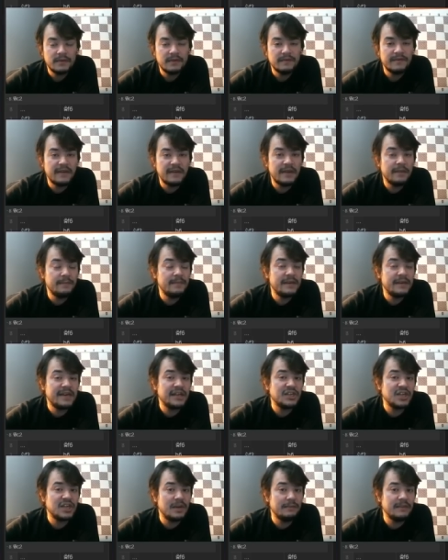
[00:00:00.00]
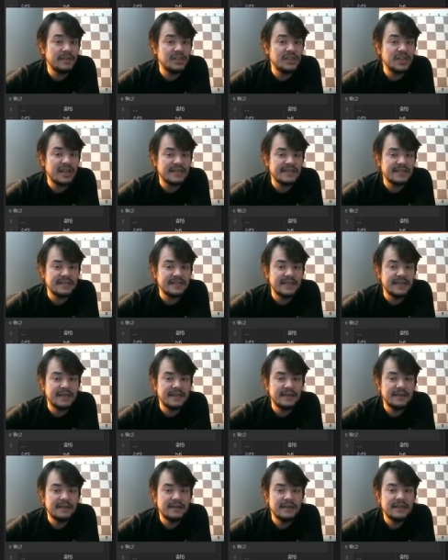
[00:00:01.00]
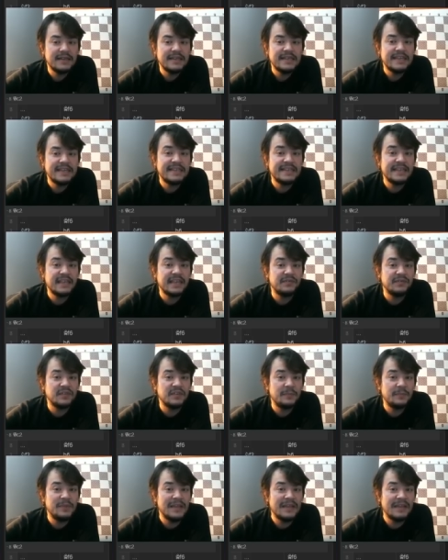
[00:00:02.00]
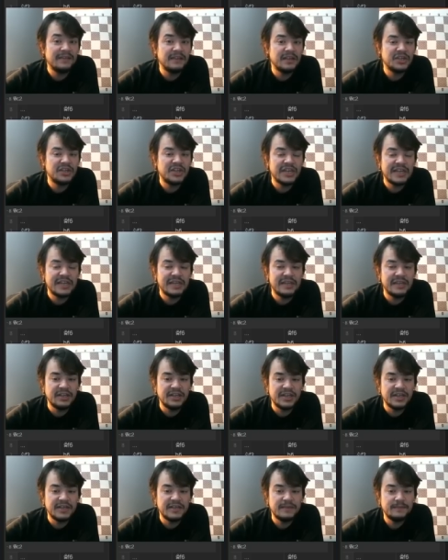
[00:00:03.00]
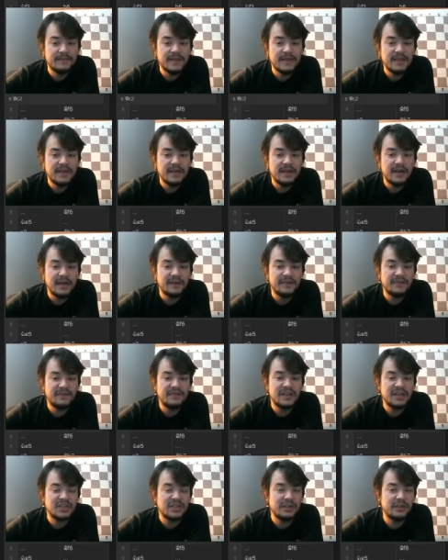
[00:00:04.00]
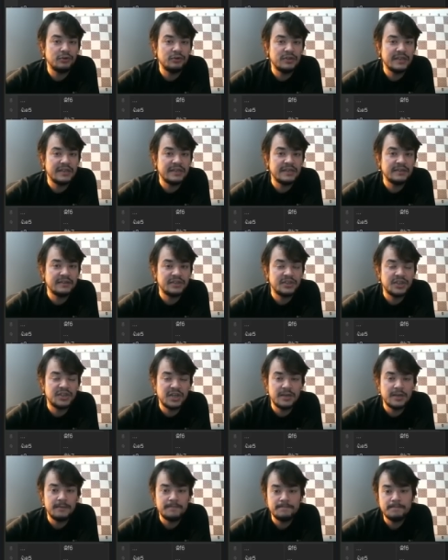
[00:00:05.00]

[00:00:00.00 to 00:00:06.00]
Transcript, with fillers: ve birkaç hamle içerisinde iki tarafında planları şekillenecek. Hafif taşlar oyuna girdikçe.